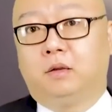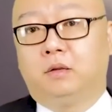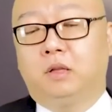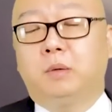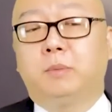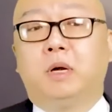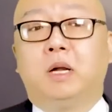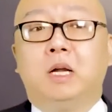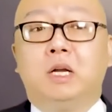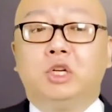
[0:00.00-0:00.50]

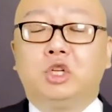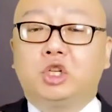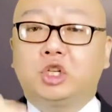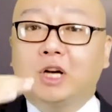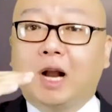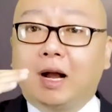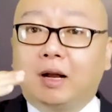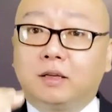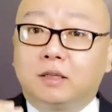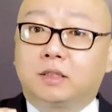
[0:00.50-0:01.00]
那么
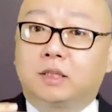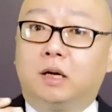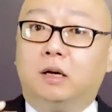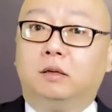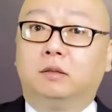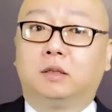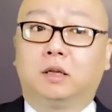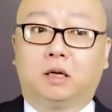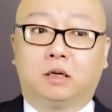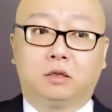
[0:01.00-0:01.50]
上
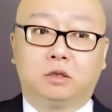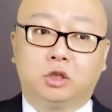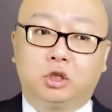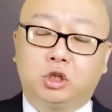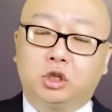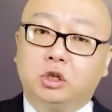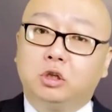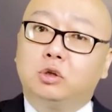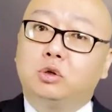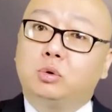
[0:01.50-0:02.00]
层的
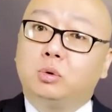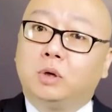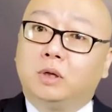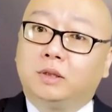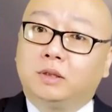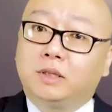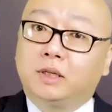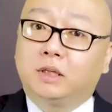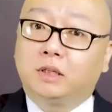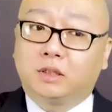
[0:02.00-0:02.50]
失去
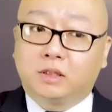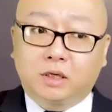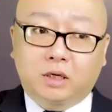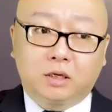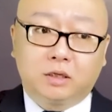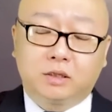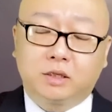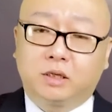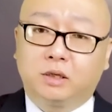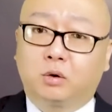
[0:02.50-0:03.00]
了这个这
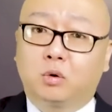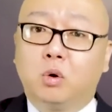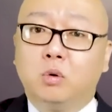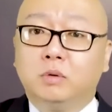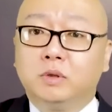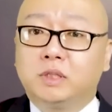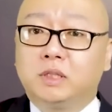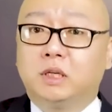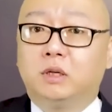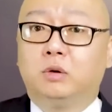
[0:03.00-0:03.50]
个这个
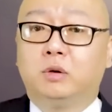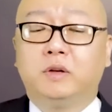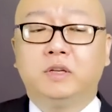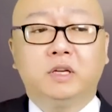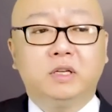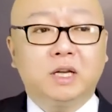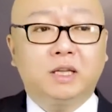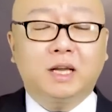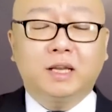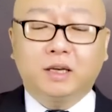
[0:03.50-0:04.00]
空气流，
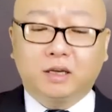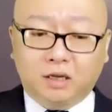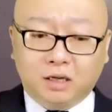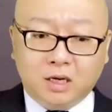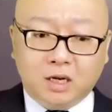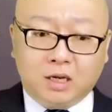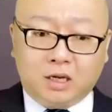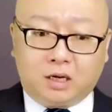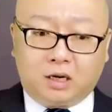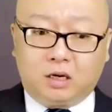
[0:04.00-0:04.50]
你看它那个
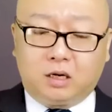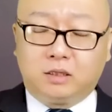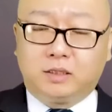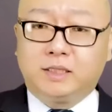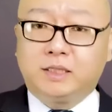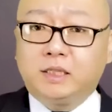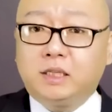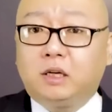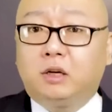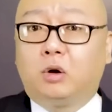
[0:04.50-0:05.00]
呃
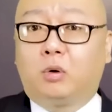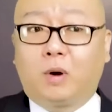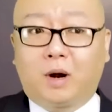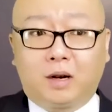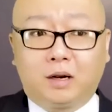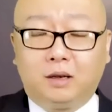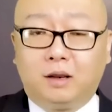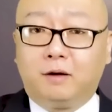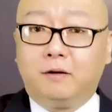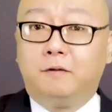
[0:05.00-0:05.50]
气流
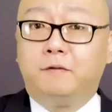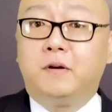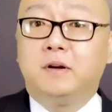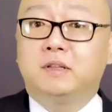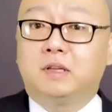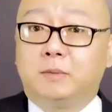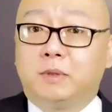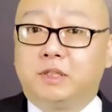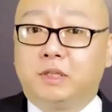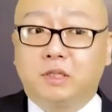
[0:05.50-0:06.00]
啊，冷
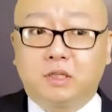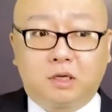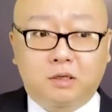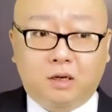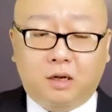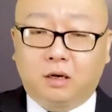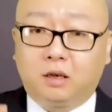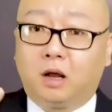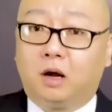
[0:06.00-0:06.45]
风怎么形成的？